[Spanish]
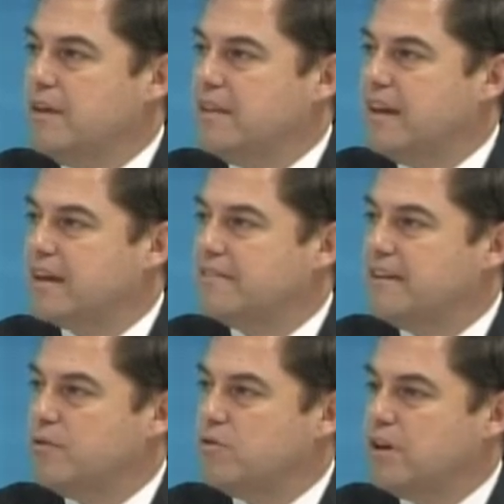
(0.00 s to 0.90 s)
Tiene que
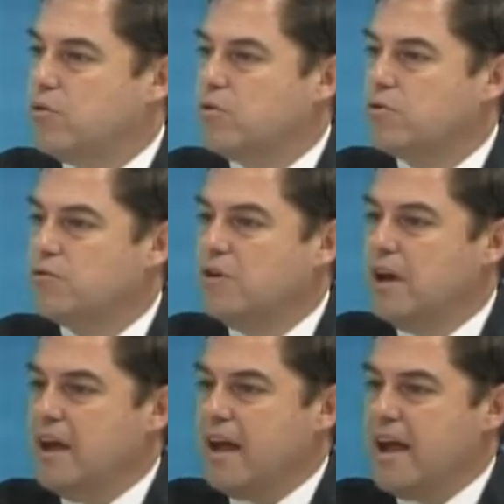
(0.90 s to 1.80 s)
ser un discurso
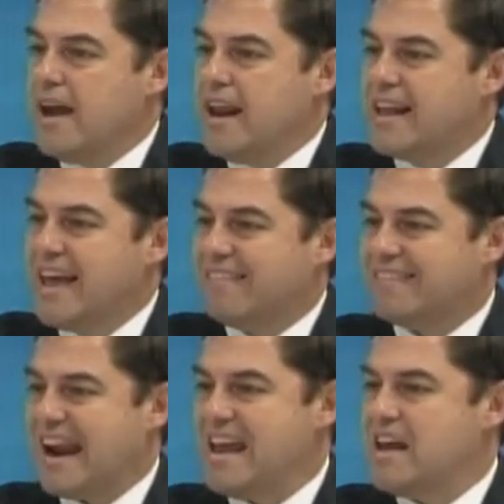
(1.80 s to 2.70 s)
en el que
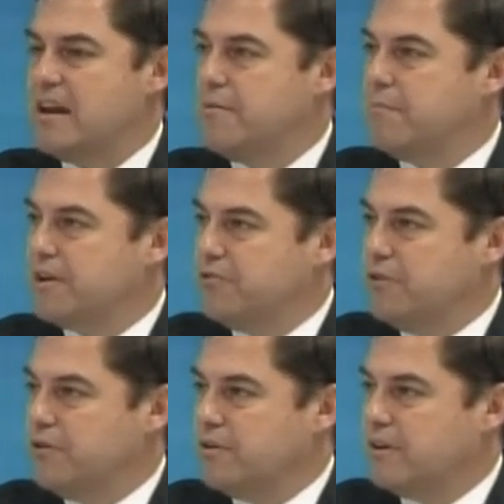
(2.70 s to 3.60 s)
atraiga la
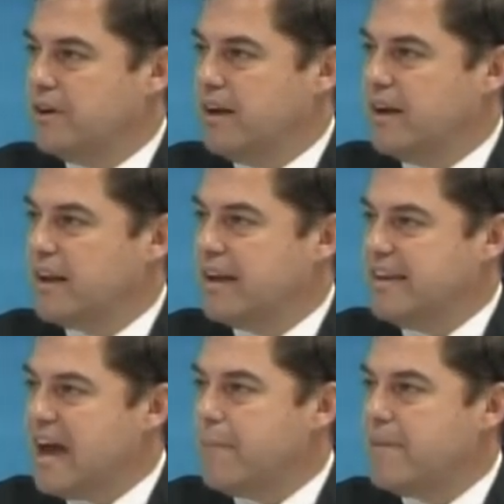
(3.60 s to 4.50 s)
inversión, en el que
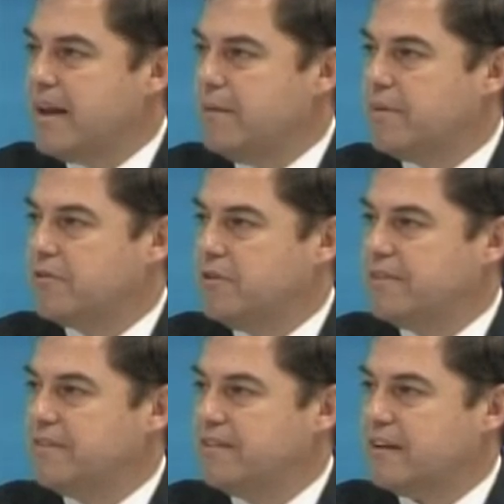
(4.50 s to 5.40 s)
llame al
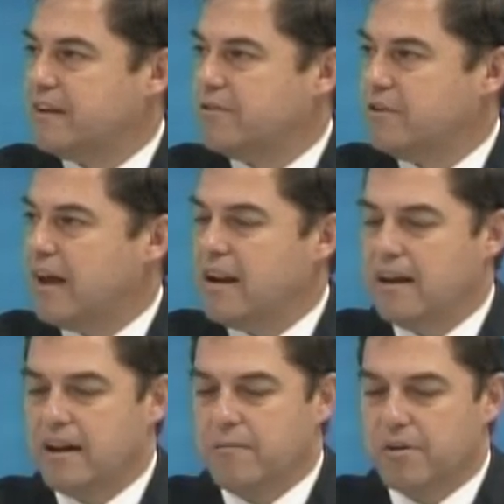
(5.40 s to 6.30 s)
inversionista internacional,
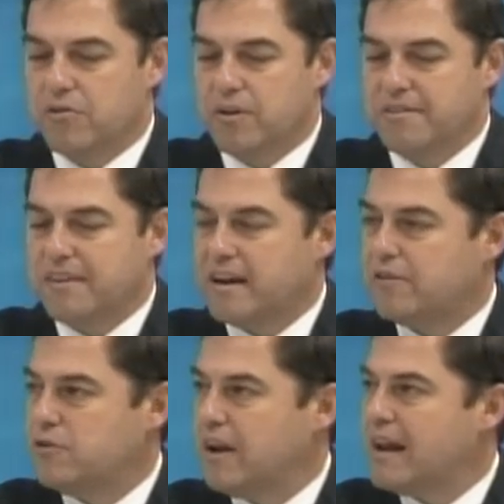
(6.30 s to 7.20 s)
al inversionista
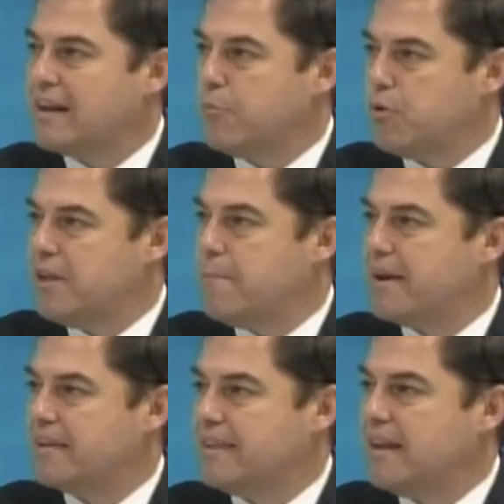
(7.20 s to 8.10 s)
nacional que puede
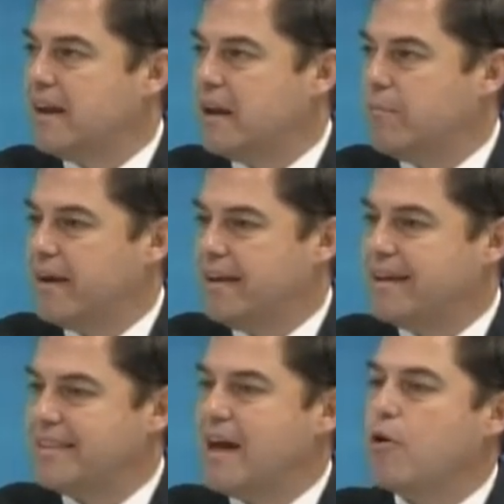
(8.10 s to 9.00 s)
invertir en el país, que
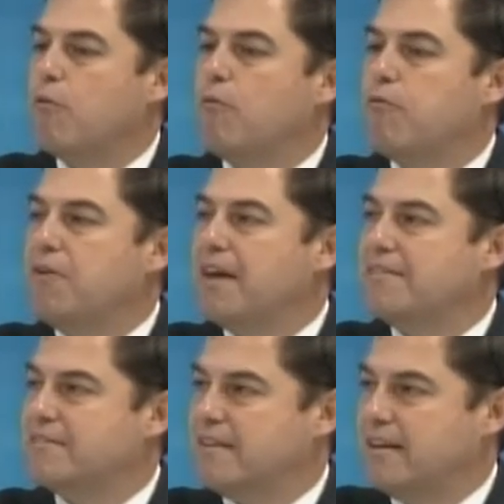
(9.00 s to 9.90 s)
tenga
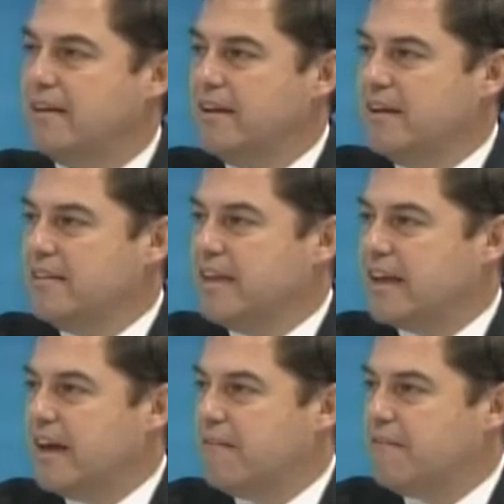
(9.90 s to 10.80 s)
confianza de
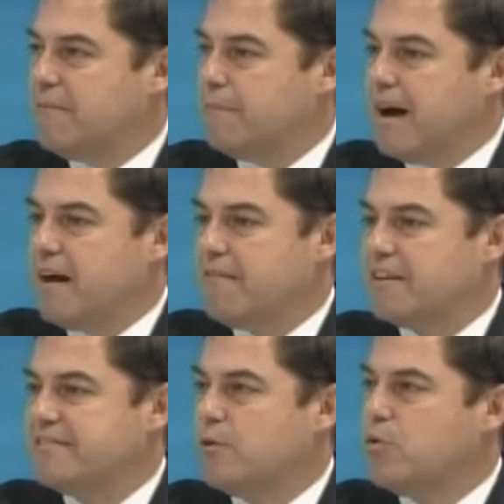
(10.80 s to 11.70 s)
que va a haber
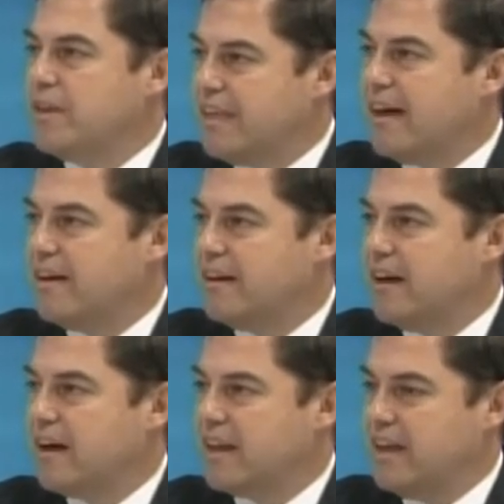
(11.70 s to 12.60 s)
seguridad
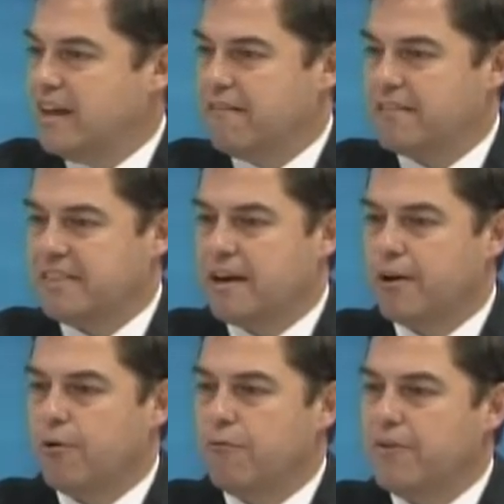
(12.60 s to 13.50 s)
aquí, que tenga
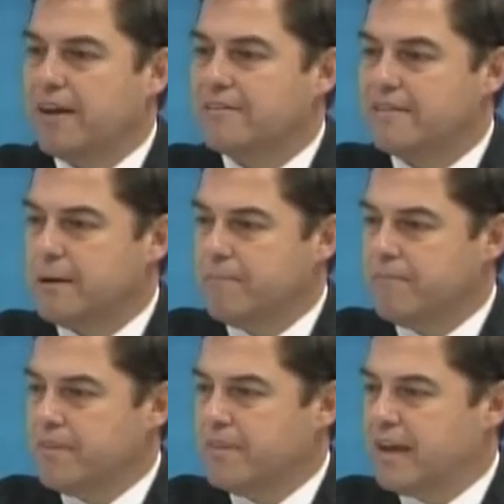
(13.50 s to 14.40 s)
confianza
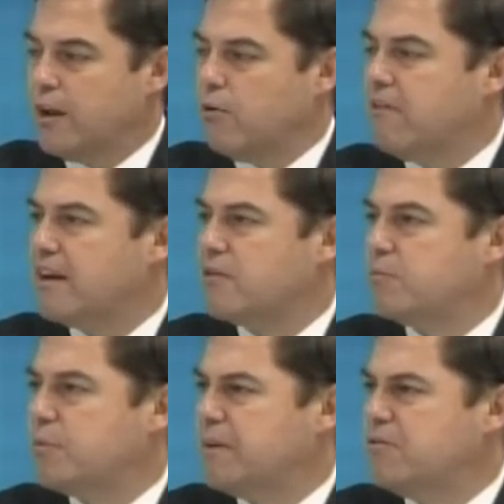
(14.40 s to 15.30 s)
de que no va a haber
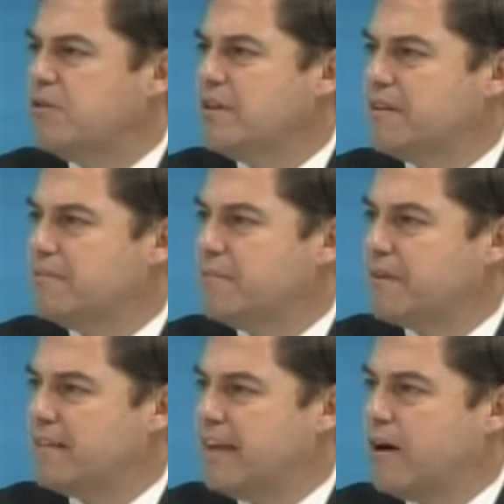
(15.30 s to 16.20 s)
expropiaciones,
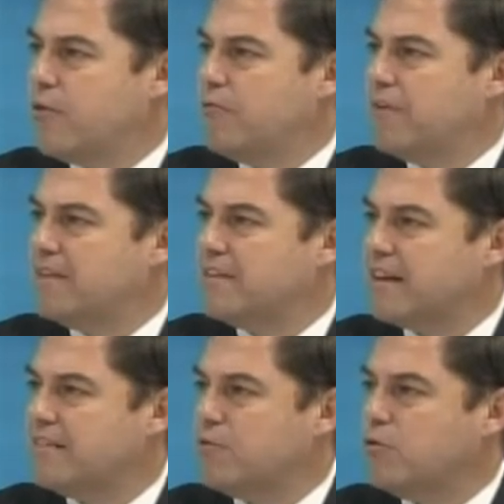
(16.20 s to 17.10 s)
que tenga confianza que
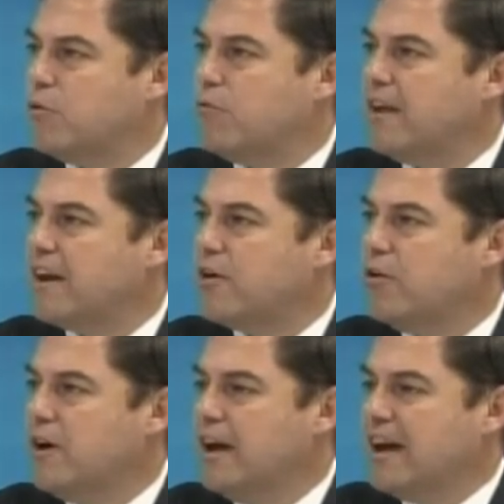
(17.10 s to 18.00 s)
este es un gobierno
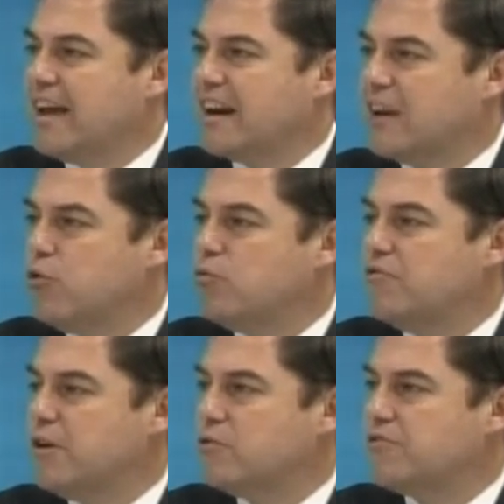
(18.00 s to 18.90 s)
que
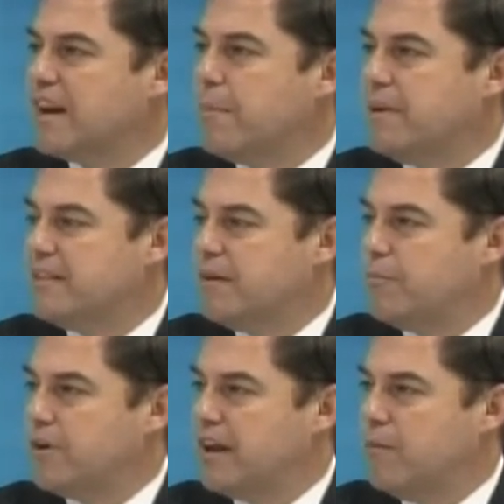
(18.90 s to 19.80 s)
reduce los trámites,
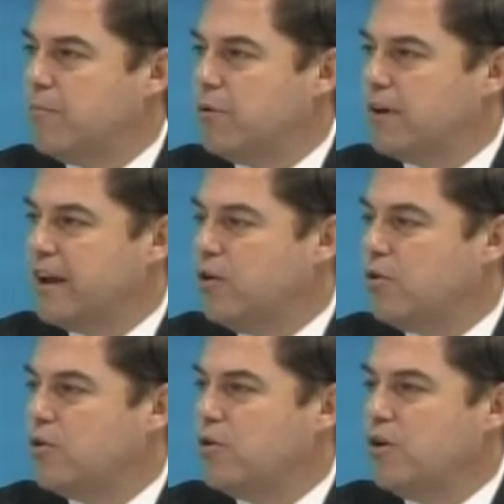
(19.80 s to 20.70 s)
por ejemplo, que
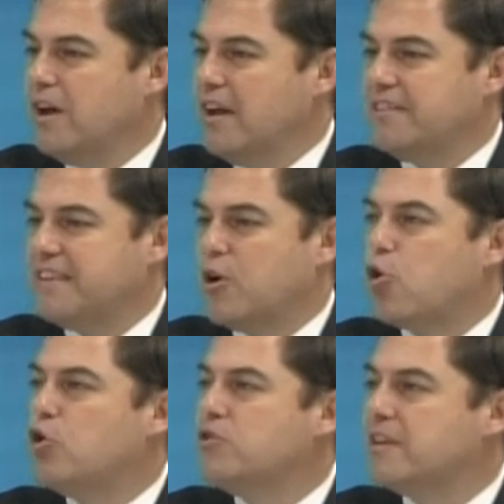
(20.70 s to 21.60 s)
no esté en
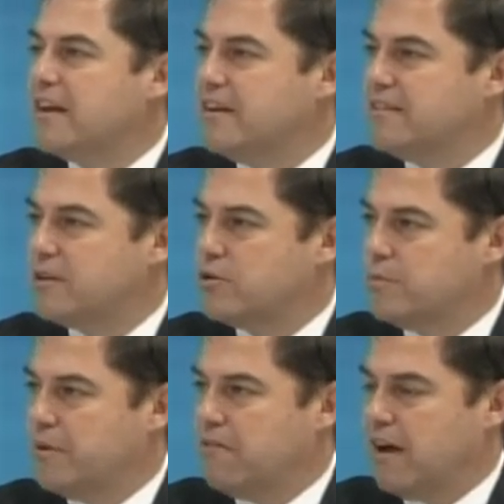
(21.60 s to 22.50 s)
contra del sector
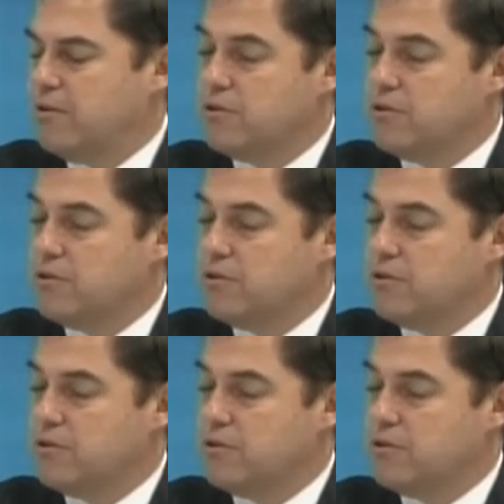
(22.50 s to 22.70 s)
privado.